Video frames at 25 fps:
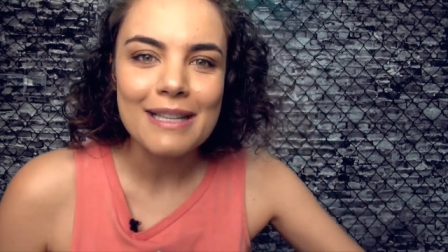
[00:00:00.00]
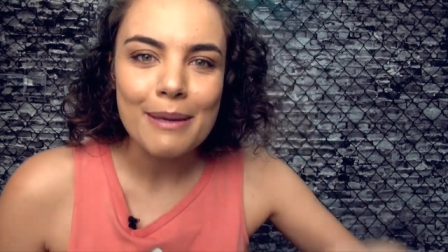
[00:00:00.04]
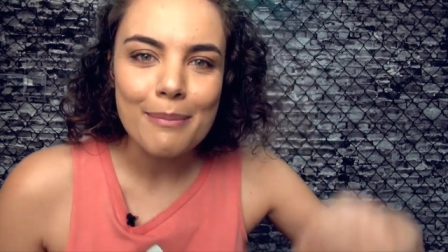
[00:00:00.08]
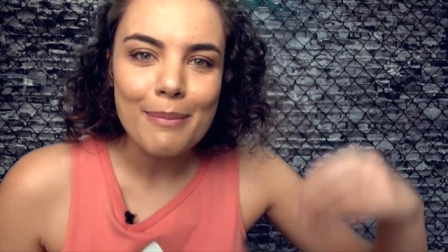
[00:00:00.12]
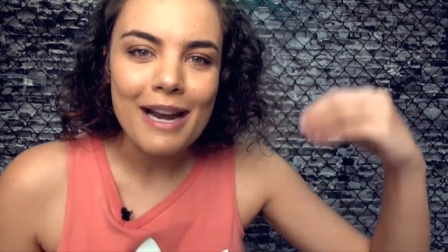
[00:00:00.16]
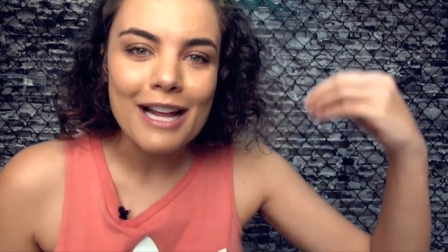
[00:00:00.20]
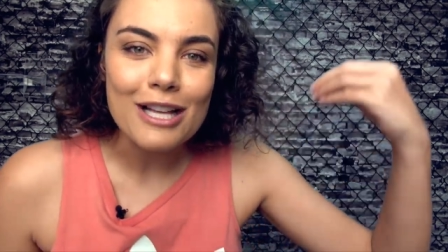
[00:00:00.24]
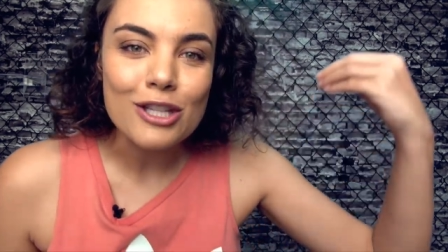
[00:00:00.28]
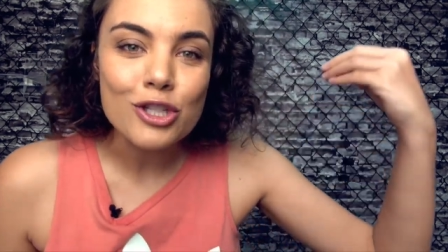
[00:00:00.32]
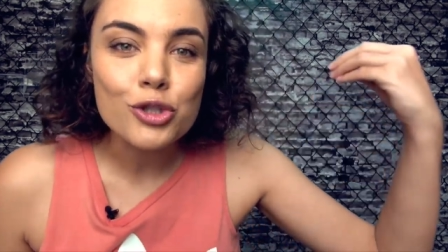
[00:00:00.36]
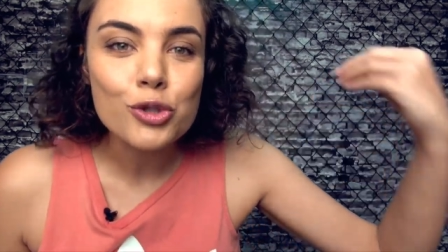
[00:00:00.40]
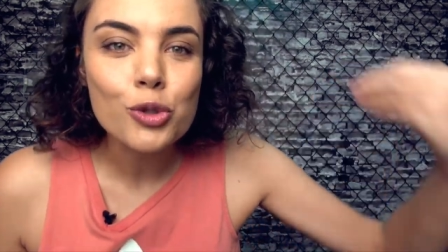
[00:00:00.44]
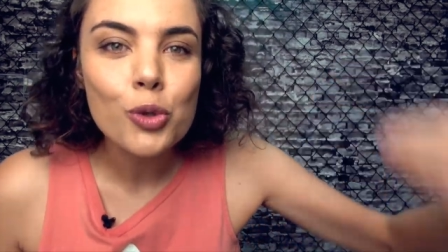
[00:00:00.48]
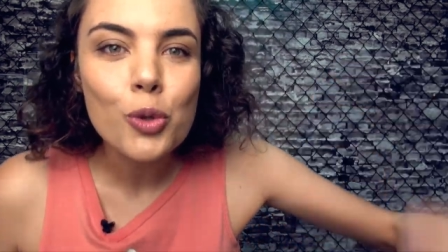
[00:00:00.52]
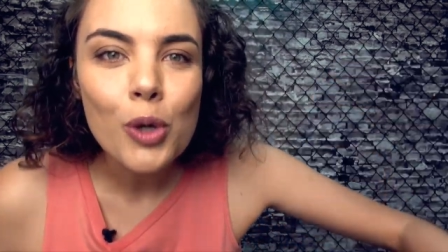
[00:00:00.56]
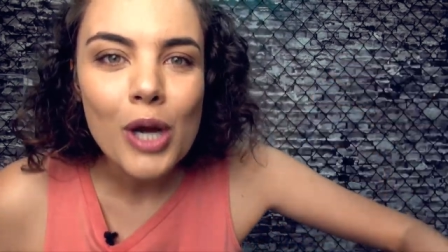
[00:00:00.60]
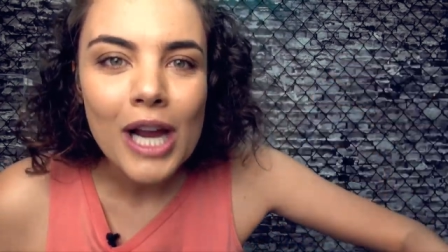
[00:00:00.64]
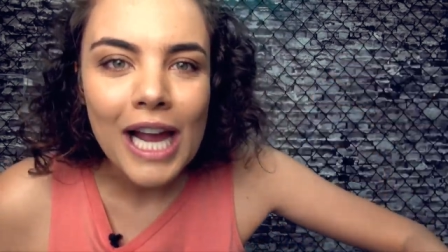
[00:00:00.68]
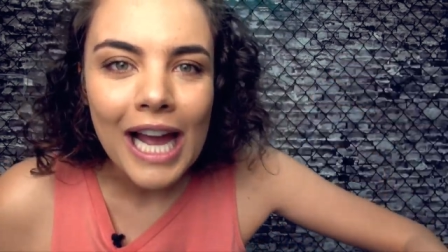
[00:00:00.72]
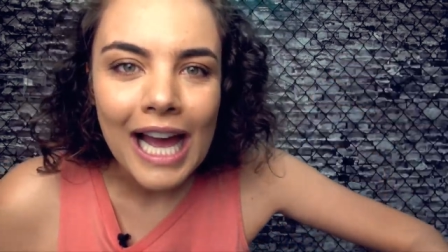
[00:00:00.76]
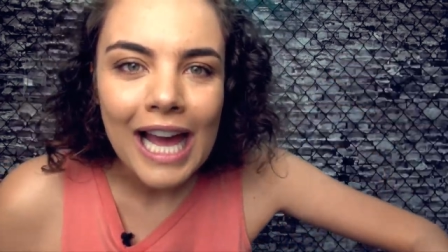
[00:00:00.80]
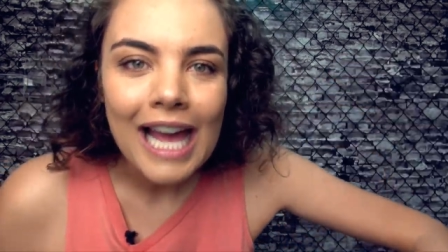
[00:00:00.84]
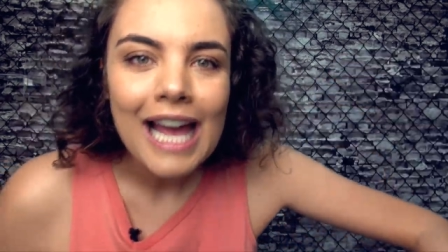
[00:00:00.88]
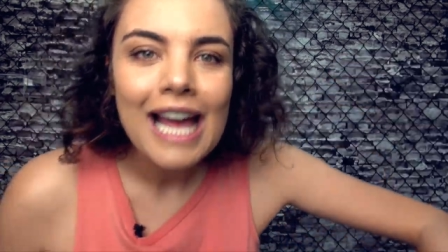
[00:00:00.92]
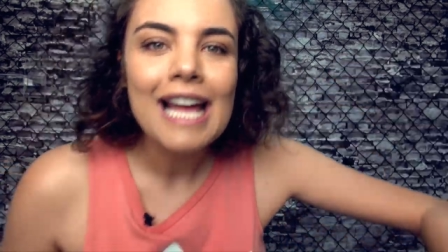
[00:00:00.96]
é
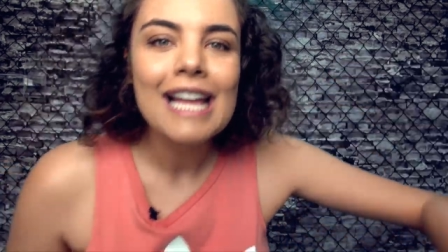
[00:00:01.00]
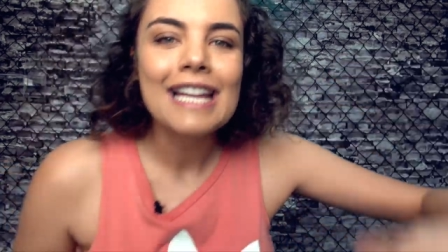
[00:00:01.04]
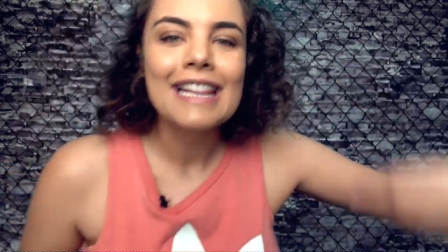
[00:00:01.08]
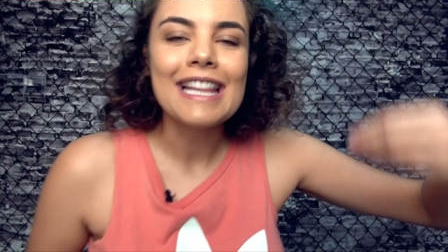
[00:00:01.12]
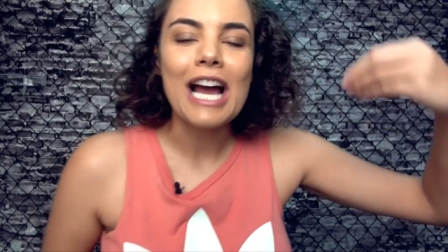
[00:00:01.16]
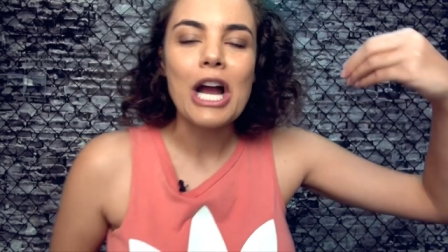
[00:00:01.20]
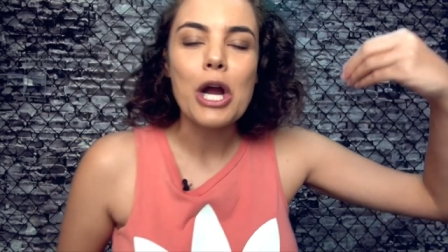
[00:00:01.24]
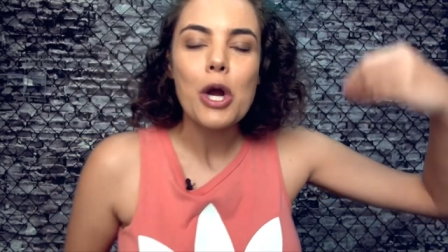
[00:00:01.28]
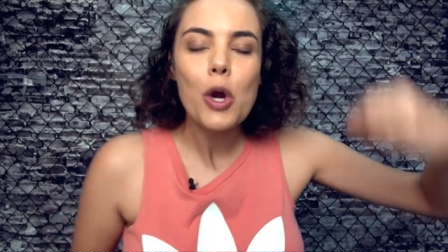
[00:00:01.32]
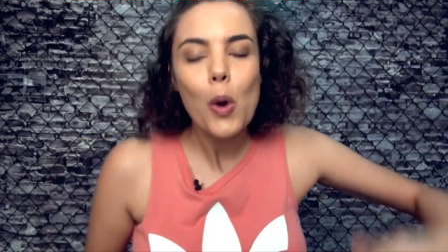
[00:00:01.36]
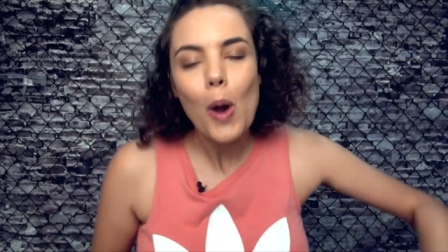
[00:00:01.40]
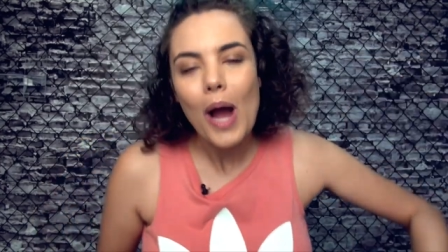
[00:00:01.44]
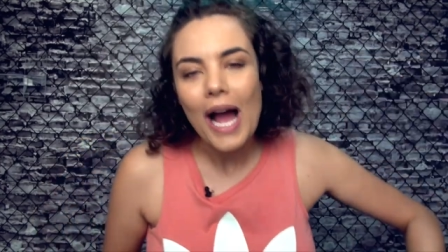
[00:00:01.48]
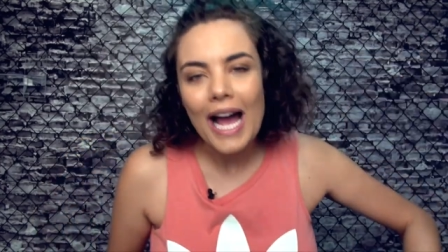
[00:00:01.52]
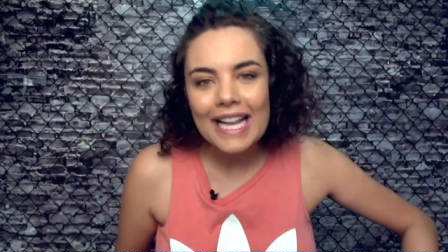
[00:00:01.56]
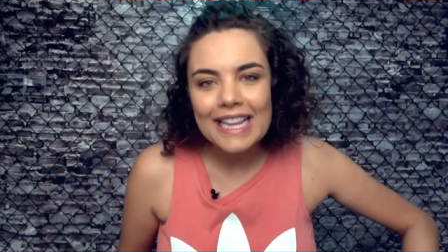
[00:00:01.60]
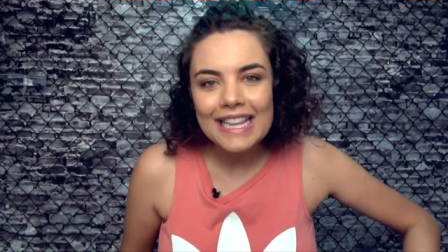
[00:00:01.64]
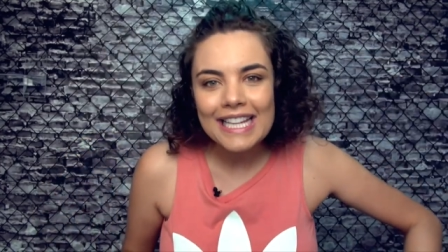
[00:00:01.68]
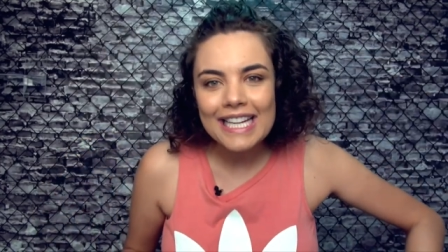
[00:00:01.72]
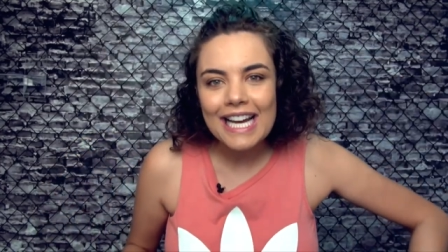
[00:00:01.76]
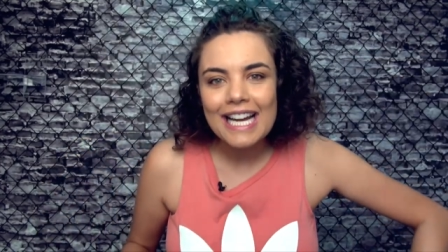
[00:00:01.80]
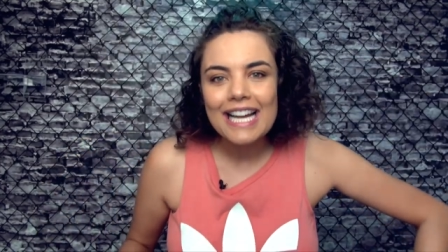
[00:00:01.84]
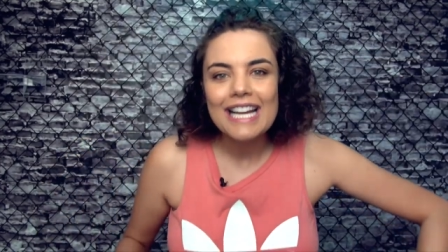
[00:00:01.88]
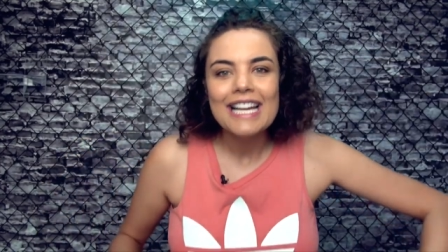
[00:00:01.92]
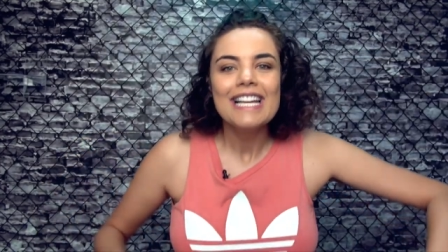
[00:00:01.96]
brazuca na
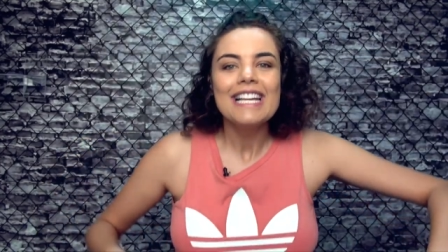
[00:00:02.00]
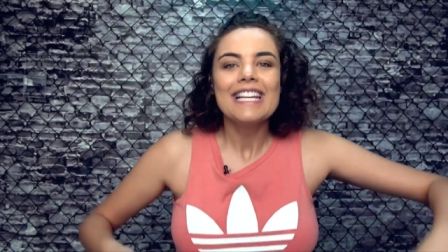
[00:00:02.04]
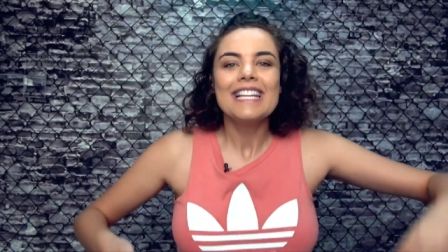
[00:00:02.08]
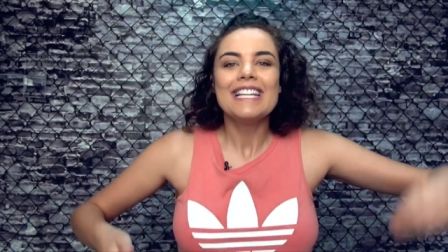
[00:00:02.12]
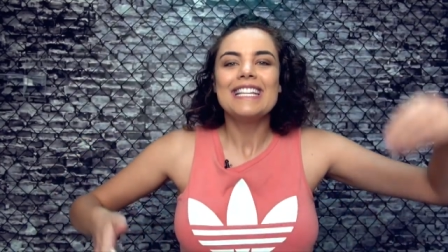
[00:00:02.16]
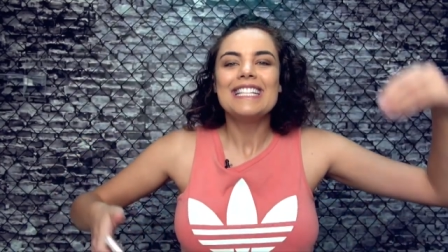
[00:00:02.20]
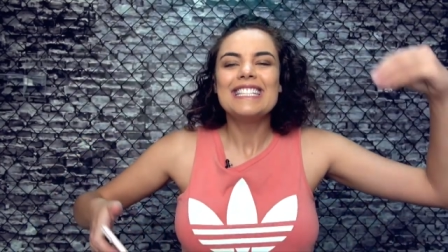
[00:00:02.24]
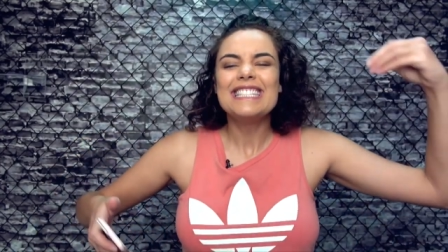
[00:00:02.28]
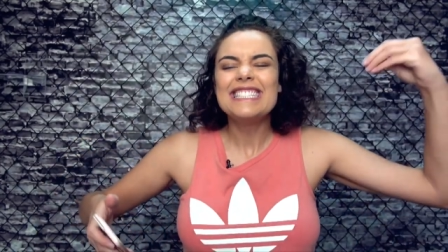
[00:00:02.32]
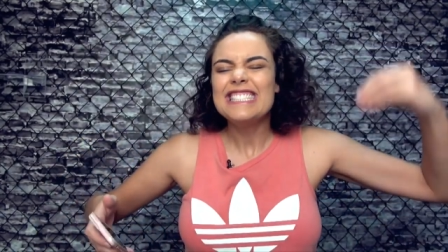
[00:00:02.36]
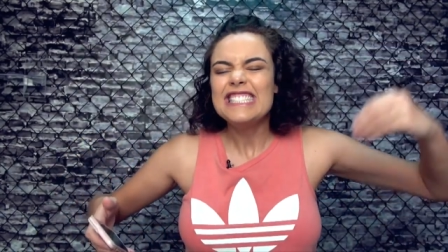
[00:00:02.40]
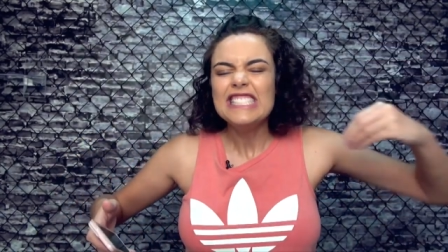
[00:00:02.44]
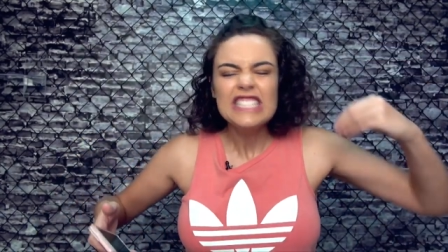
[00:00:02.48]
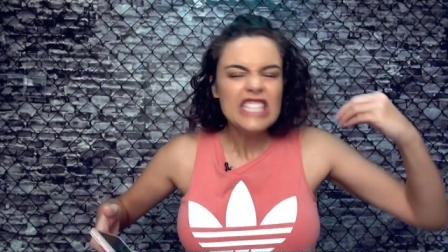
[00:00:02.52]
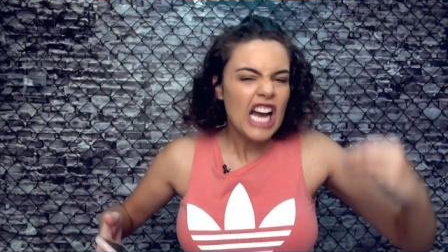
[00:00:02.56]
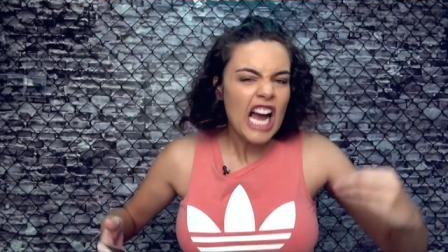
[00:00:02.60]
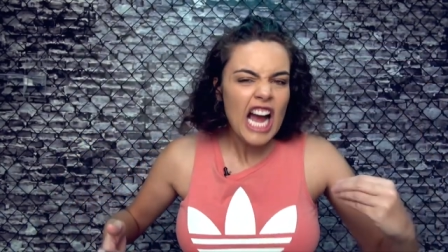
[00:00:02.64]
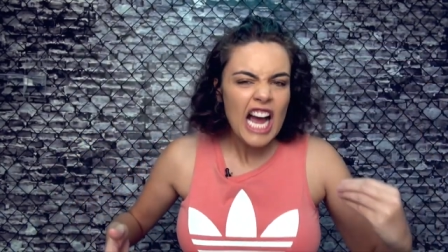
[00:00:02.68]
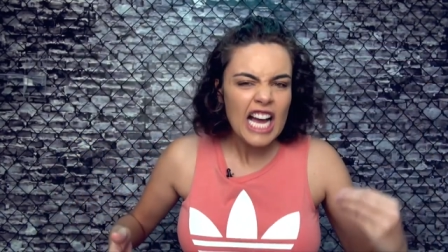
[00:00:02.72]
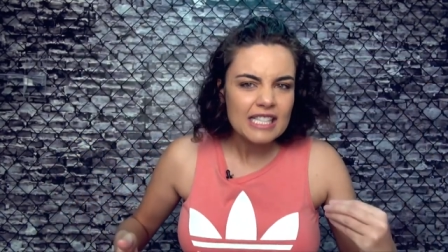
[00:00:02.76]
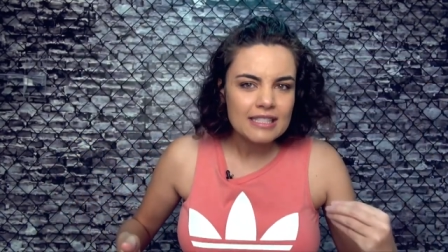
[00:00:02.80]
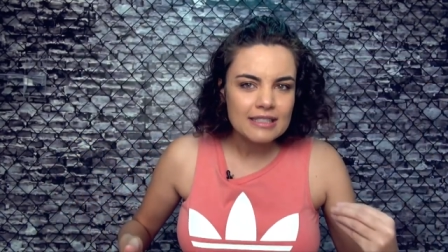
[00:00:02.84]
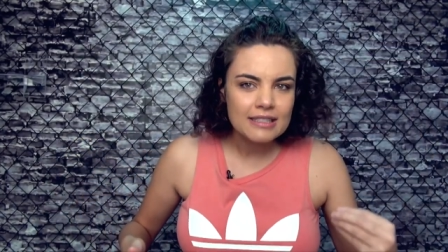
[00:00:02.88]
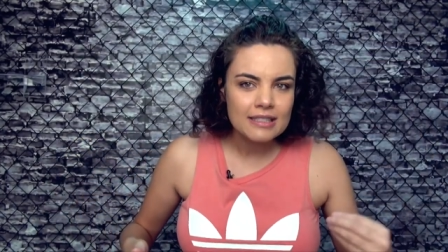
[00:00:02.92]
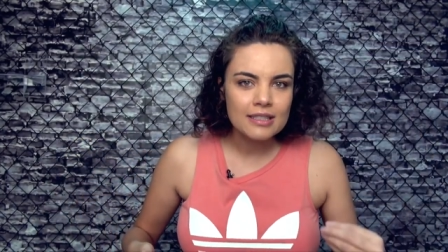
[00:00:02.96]
quadra e
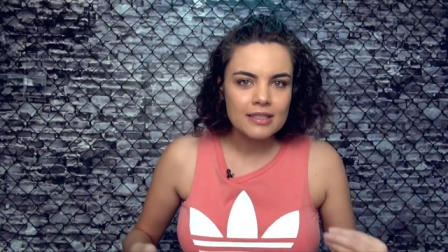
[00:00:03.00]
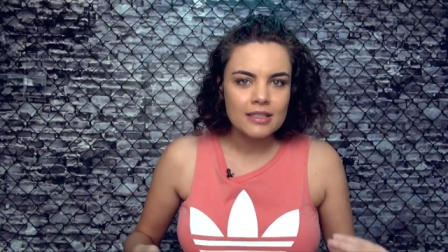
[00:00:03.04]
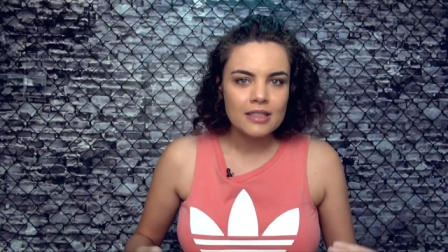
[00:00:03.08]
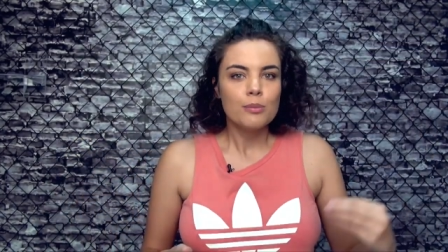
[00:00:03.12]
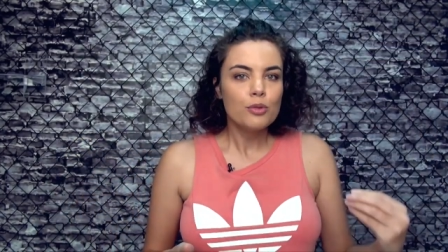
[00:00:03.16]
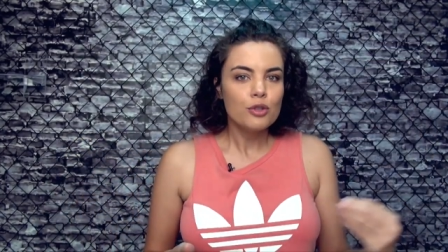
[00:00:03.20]
yes!